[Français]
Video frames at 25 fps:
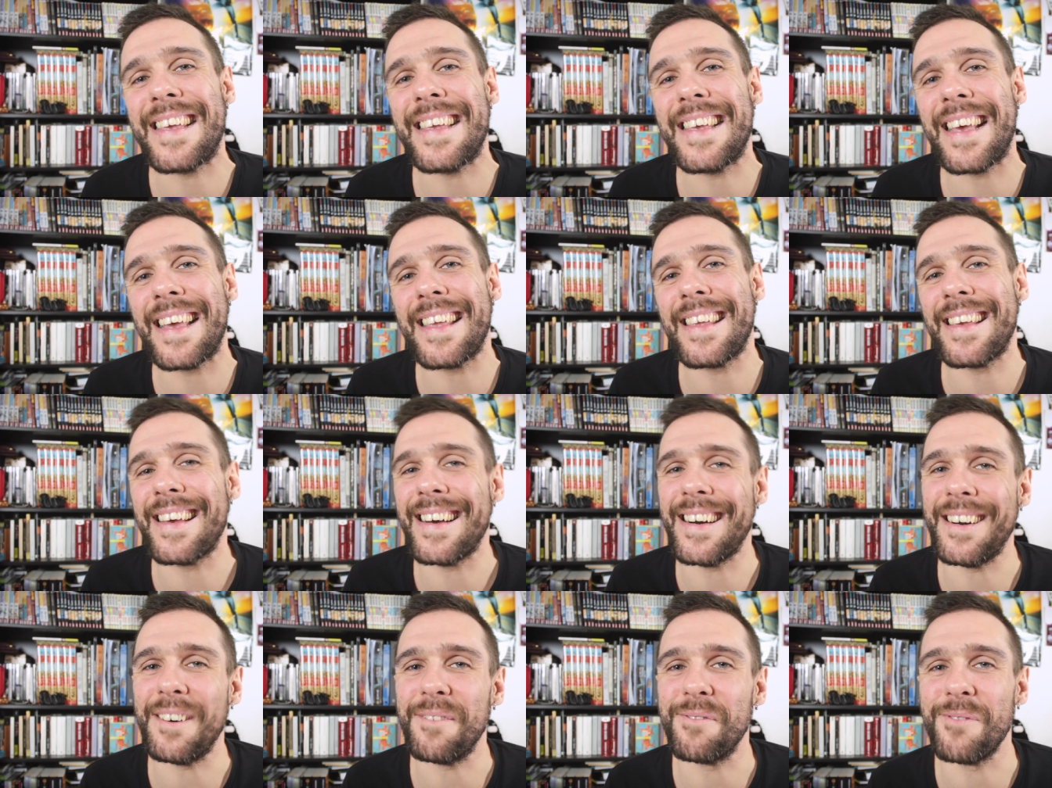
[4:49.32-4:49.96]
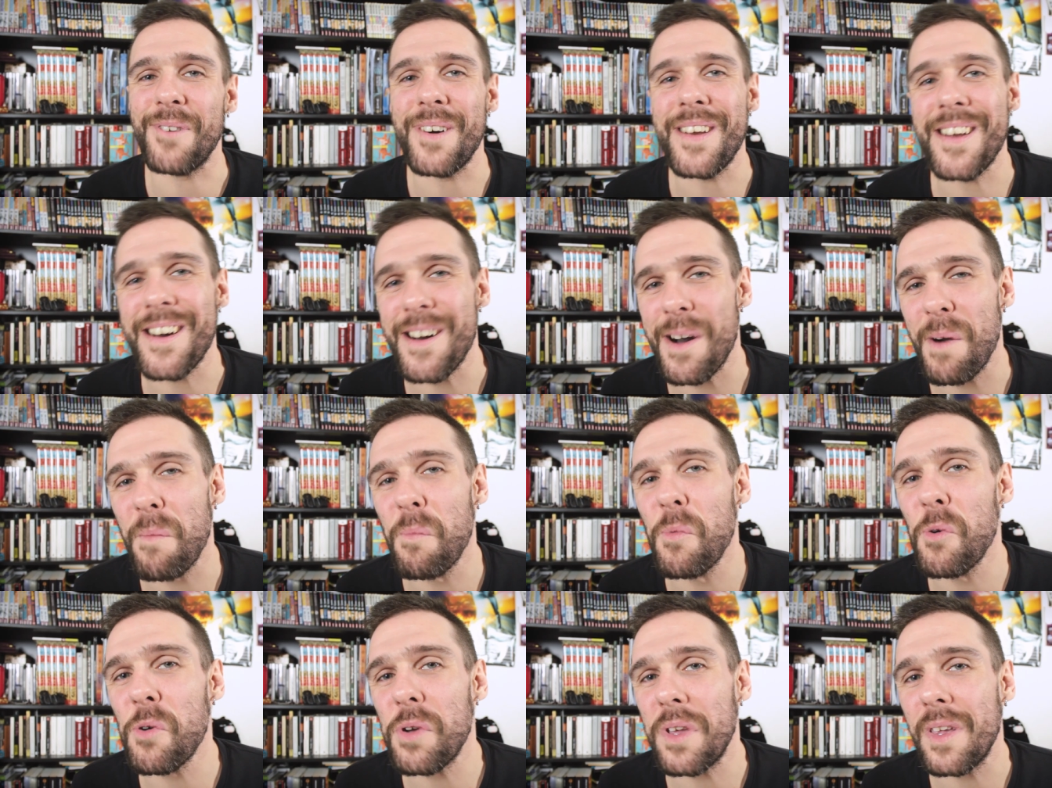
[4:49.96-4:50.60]
aïe voilà
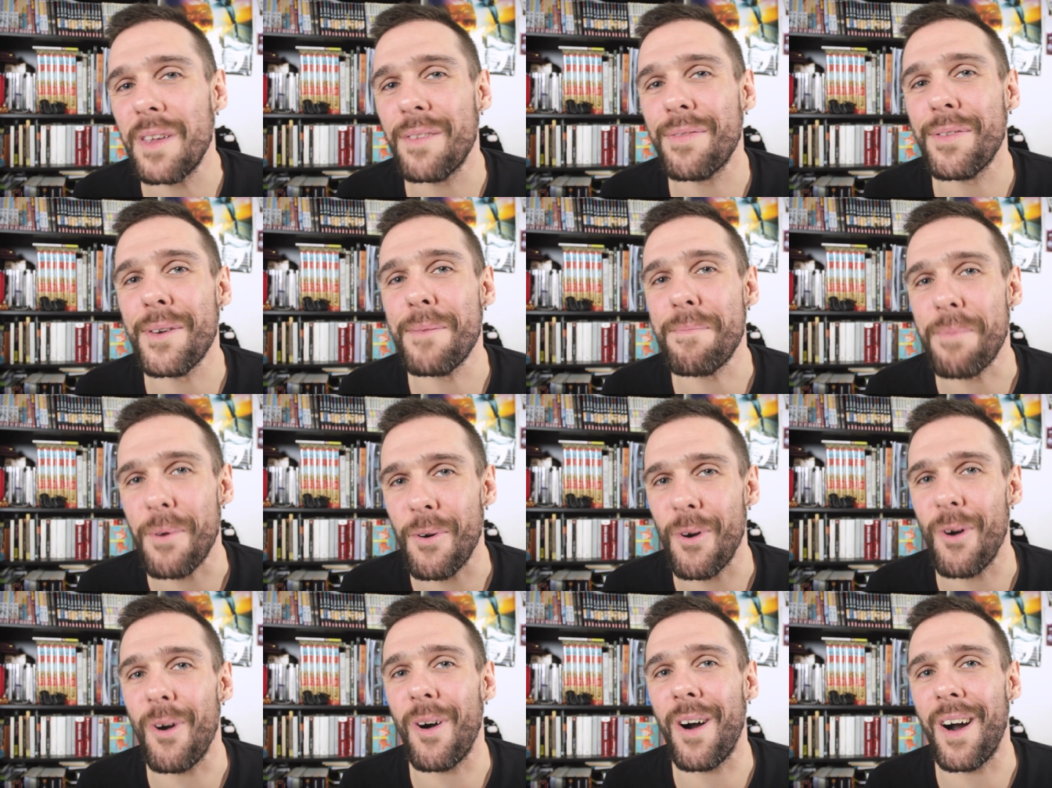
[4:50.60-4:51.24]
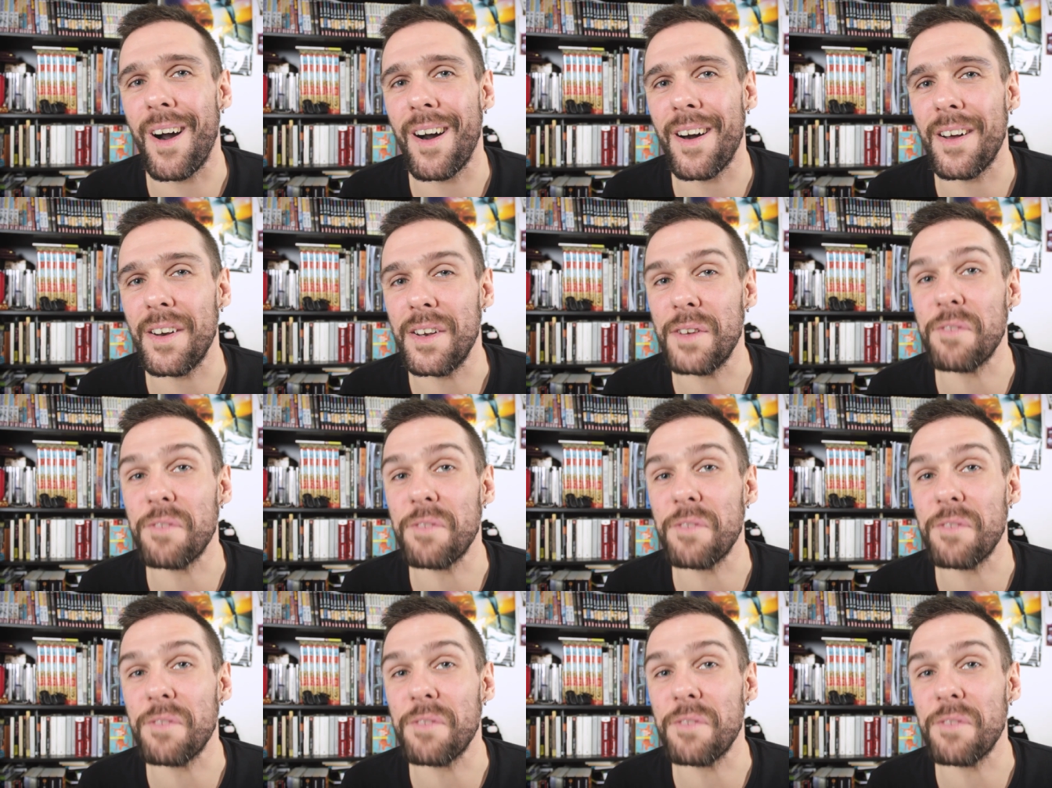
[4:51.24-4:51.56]
un mot qui fait peur. Hein.